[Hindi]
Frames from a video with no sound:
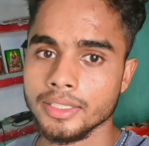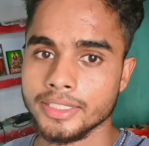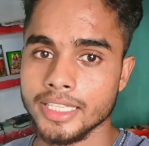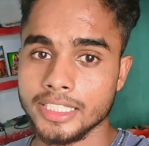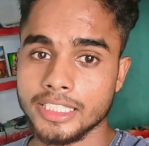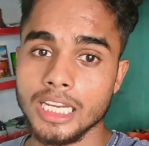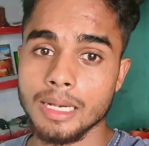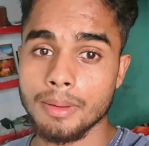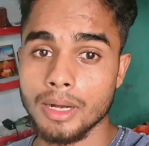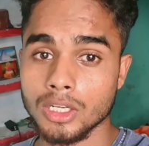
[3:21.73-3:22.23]

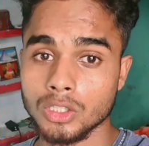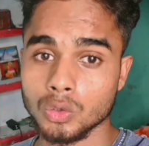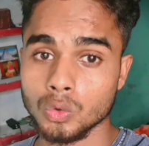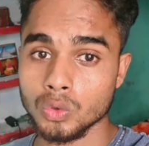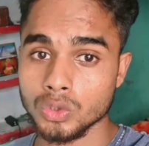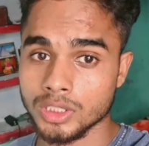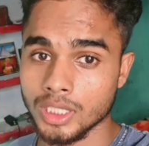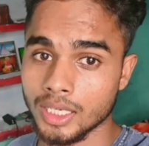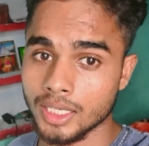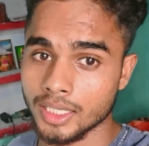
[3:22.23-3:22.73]
जैसे हमारा
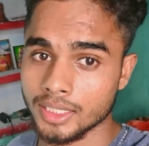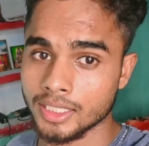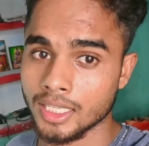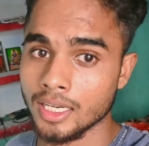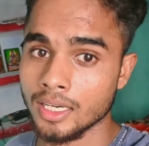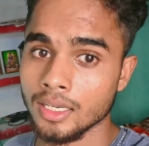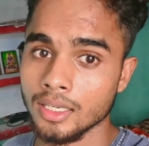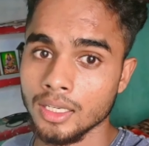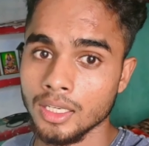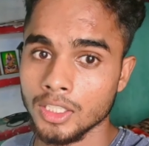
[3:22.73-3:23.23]
शूट चल रहा
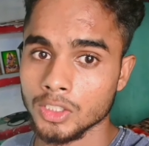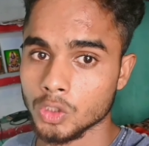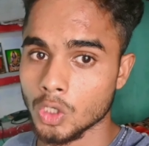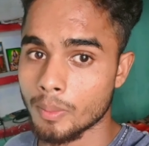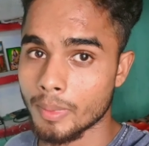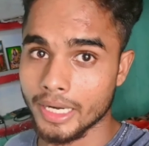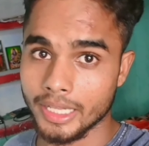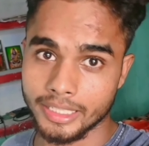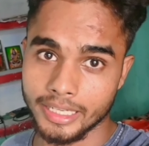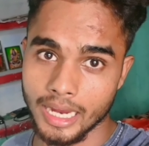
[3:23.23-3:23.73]
था तो
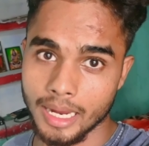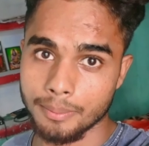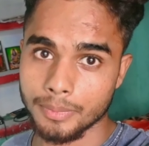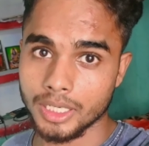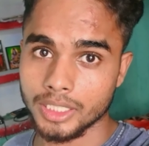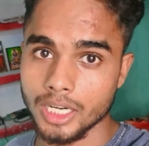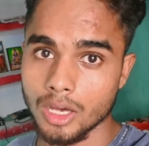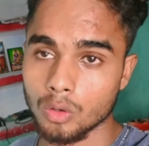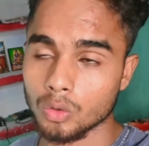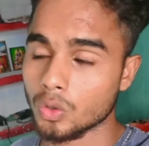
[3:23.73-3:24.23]
हमारा
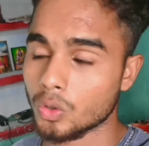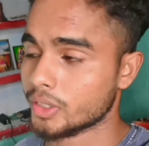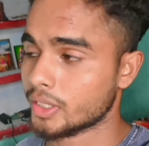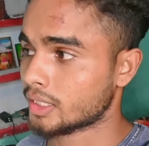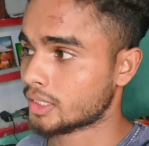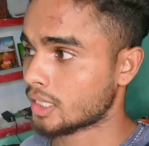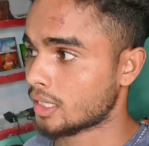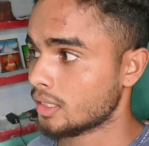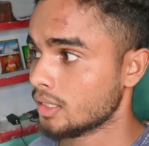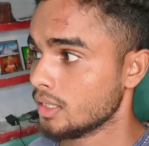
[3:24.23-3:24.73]
कैमरा डाउन हो
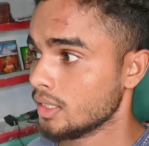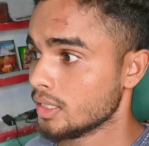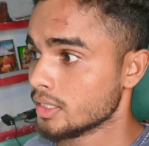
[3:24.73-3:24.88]
गया था